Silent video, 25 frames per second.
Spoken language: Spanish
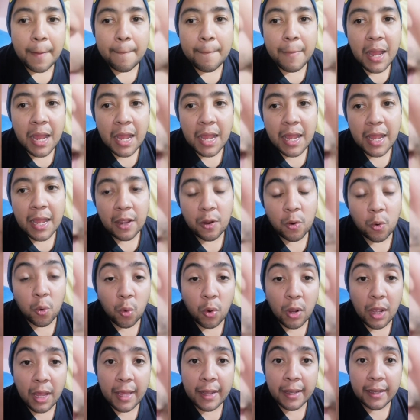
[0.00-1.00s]
va a
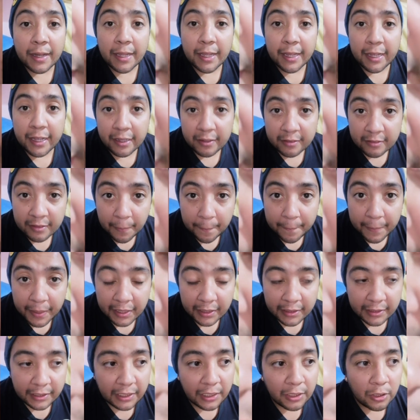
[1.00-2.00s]
jugar este
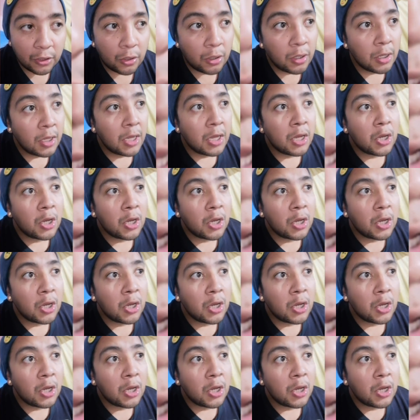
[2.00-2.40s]
partido